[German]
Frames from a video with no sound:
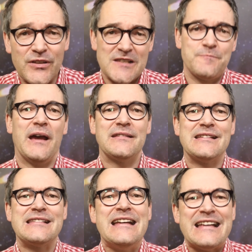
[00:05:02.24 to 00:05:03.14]
und
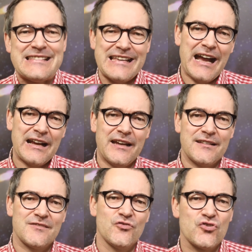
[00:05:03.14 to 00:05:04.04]
Expertinnen sagen
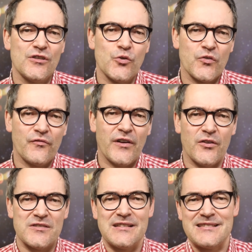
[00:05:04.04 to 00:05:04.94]
eine Zwischenlösung
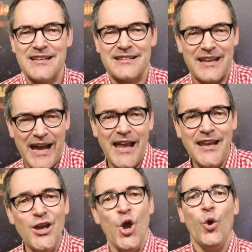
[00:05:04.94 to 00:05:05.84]
voraus, die
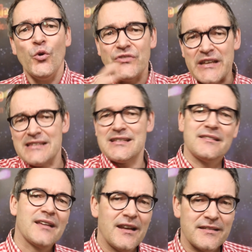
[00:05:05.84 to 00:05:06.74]
zentrale und
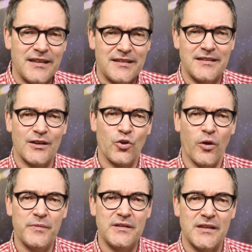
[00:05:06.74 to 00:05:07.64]
dezentrale Techniken
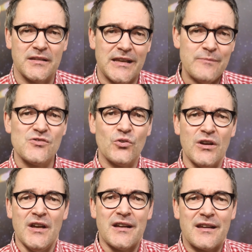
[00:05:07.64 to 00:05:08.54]
kombiniert. Ebenso
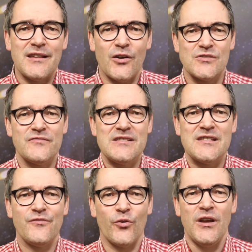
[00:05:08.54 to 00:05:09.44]
genauso wie
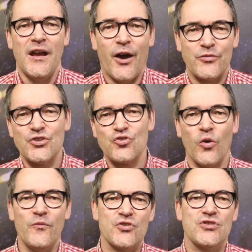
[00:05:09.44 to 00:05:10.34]
sich wohl auch die
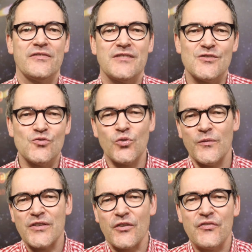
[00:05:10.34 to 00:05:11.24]
Stromwirtschaft in
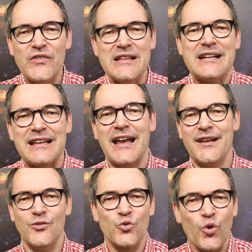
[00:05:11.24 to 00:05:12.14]
Zukunft aus vielen
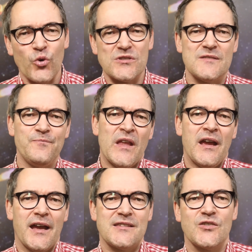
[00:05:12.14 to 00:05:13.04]
kleinen und großen
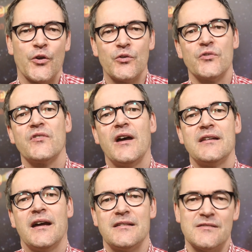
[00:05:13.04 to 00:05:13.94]

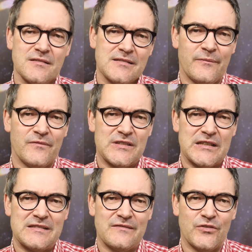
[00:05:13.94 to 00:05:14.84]
Erzeugungseinheiten
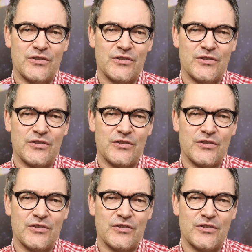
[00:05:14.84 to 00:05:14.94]
zusammensetzen